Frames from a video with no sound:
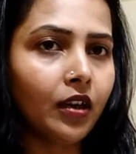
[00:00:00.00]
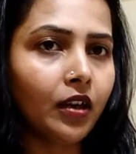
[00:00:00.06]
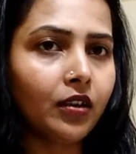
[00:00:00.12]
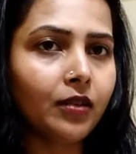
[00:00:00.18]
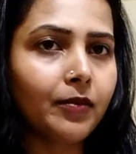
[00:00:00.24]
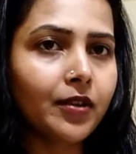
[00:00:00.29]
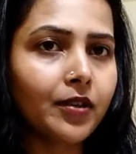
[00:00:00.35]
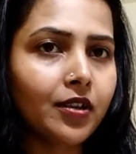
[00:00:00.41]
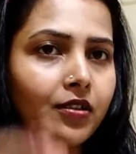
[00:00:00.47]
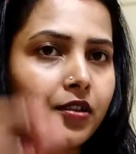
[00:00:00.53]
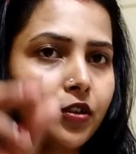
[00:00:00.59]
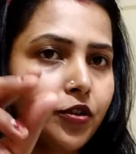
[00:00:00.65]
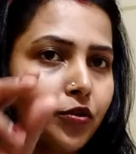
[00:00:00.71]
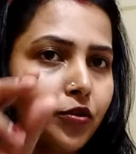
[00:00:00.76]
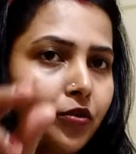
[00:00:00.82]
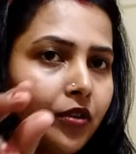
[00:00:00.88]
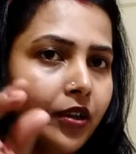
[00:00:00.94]
ये मैंने ऐसे
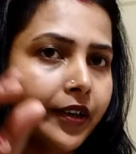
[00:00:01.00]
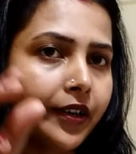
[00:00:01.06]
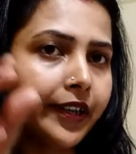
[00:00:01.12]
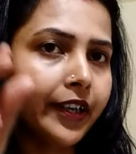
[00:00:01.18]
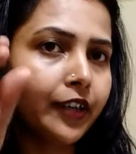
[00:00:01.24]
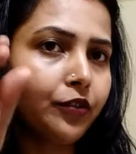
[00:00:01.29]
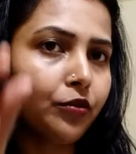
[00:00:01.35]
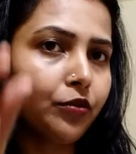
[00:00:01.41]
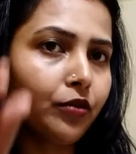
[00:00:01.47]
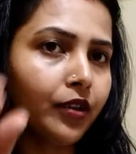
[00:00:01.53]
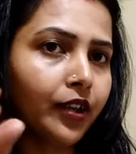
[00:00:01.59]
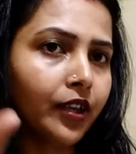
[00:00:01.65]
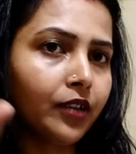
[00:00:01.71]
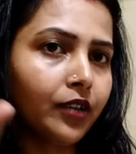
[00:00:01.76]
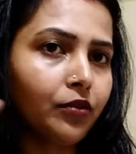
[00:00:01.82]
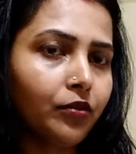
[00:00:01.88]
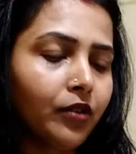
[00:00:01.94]
टुकड़े
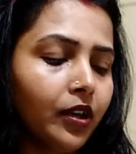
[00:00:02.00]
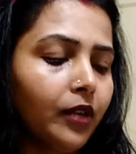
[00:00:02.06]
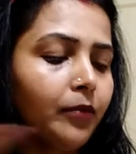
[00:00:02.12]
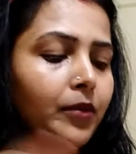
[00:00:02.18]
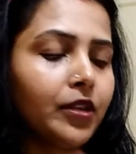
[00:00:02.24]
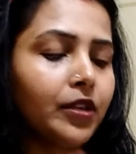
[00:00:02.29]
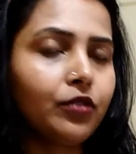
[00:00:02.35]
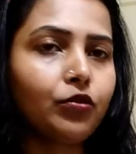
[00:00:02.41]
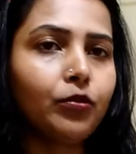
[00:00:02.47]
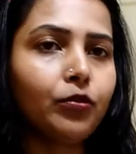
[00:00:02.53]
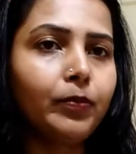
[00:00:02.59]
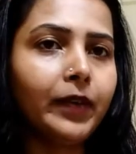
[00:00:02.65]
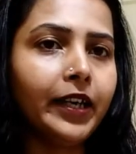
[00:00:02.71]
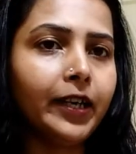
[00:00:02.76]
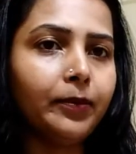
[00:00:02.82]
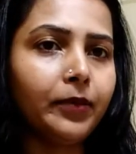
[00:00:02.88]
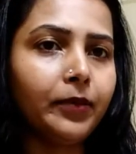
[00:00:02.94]
टुकड़े टुकड़े में इसको
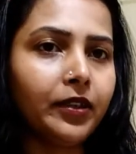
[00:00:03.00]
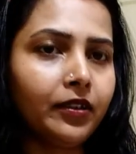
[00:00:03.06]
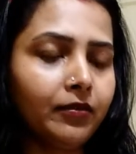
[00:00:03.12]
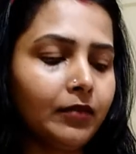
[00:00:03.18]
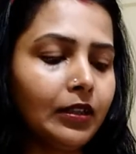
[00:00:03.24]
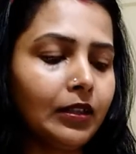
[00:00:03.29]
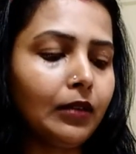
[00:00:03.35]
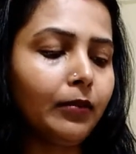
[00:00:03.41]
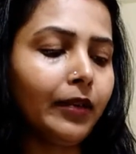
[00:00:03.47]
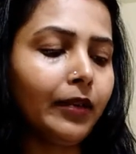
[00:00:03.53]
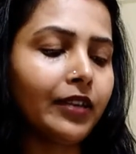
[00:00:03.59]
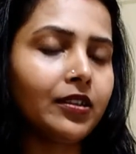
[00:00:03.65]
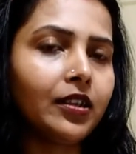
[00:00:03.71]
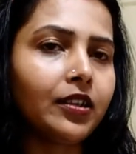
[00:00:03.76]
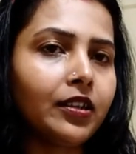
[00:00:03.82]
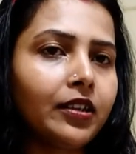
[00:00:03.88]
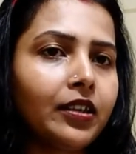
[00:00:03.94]
प्लेट पे मतलब
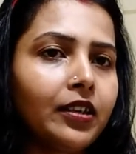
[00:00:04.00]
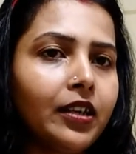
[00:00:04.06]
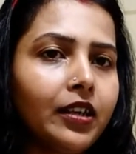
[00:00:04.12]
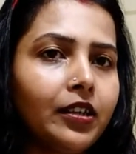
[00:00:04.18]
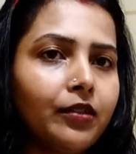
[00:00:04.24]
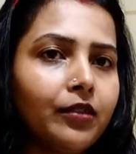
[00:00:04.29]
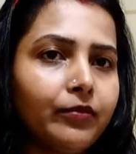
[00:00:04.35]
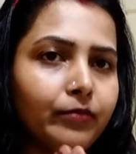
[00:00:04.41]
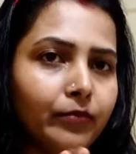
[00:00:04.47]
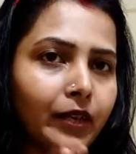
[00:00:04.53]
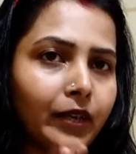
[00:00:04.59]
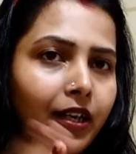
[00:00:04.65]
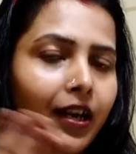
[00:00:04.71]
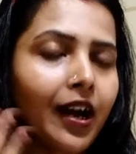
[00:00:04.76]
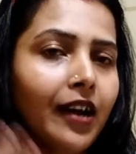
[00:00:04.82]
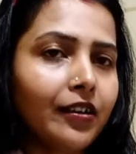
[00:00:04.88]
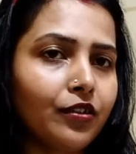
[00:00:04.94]
ऐसा रख दिया है कि मैं
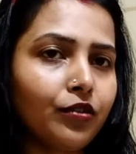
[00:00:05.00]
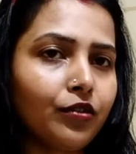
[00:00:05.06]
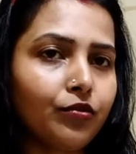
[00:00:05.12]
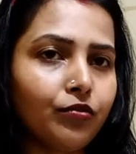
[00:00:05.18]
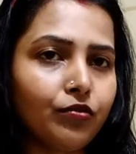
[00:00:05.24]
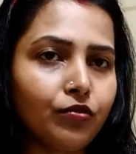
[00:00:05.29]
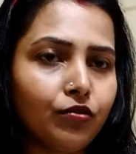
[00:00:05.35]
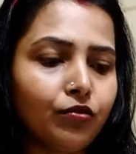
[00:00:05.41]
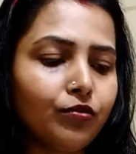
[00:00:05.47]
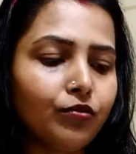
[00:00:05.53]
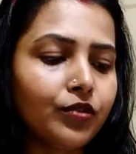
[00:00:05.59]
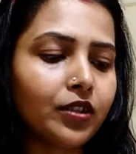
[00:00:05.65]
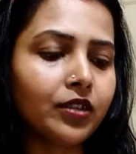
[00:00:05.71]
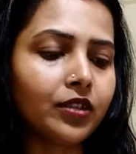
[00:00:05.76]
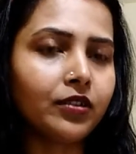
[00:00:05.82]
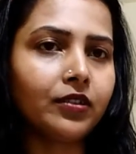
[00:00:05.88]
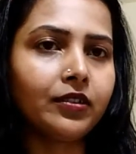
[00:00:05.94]
खा सकूँ उसको मुझे